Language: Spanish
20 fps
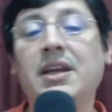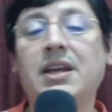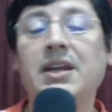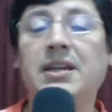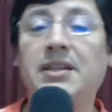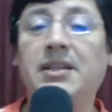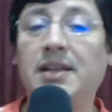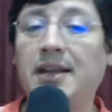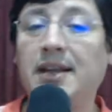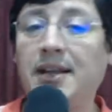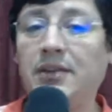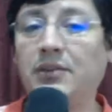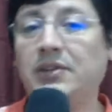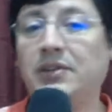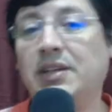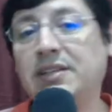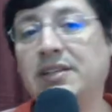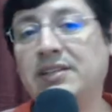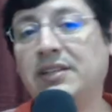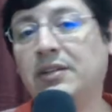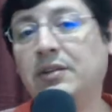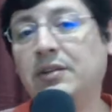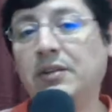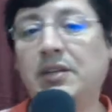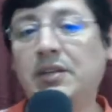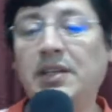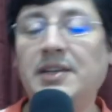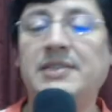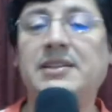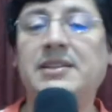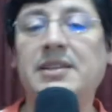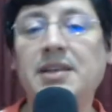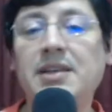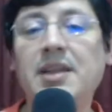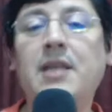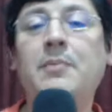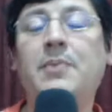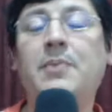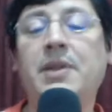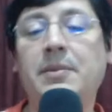en el año 313, y
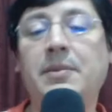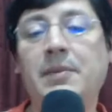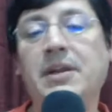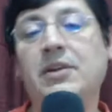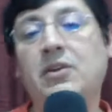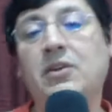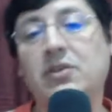el primer